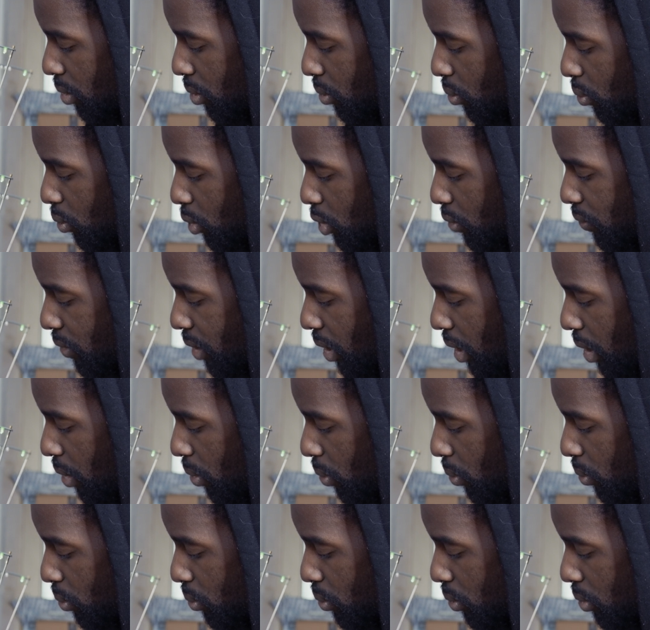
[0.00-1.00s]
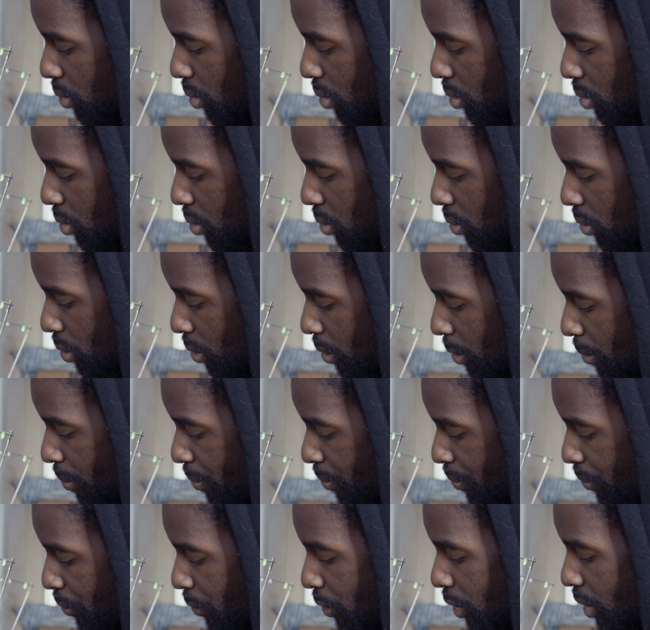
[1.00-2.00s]
donc je vais à 11.
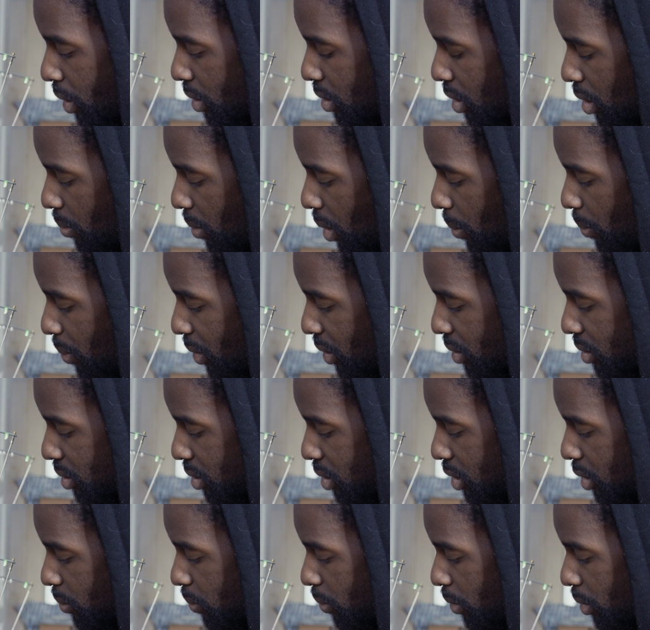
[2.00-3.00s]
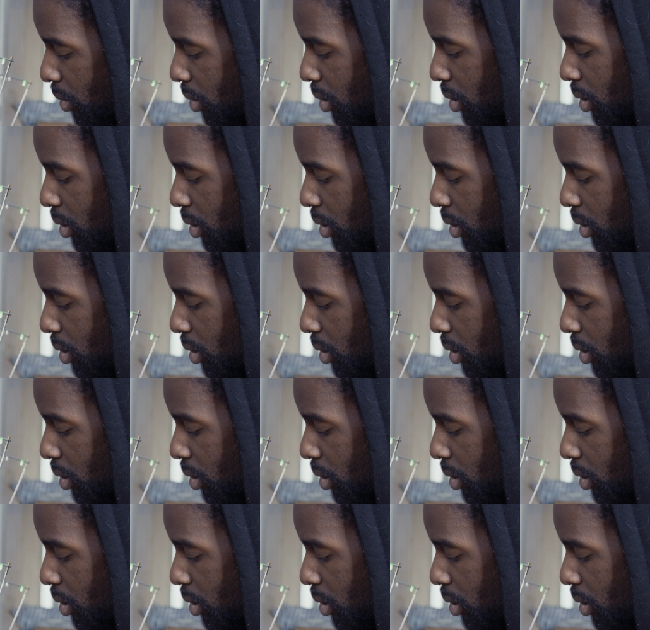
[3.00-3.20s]
Et c'est le même principe.